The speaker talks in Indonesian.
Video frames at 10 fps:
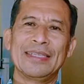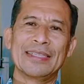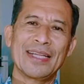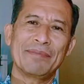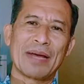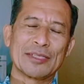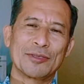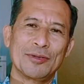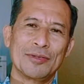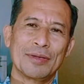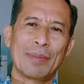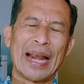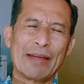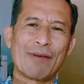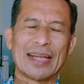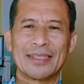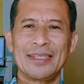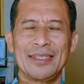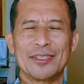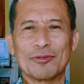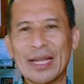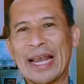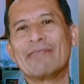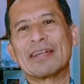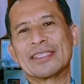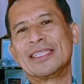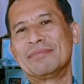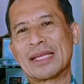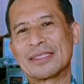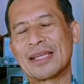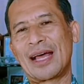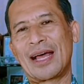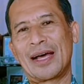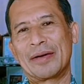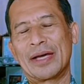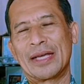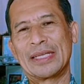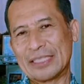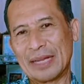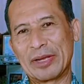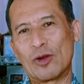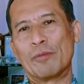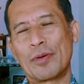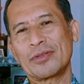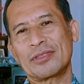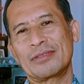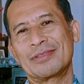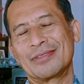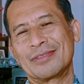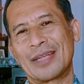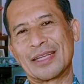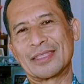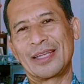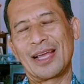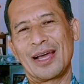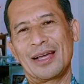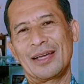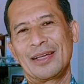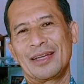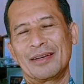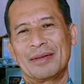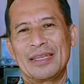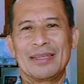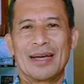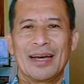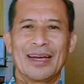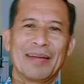Istilahnya masuk melewati, sudah lewat sih masa istri menopause dan saya uh,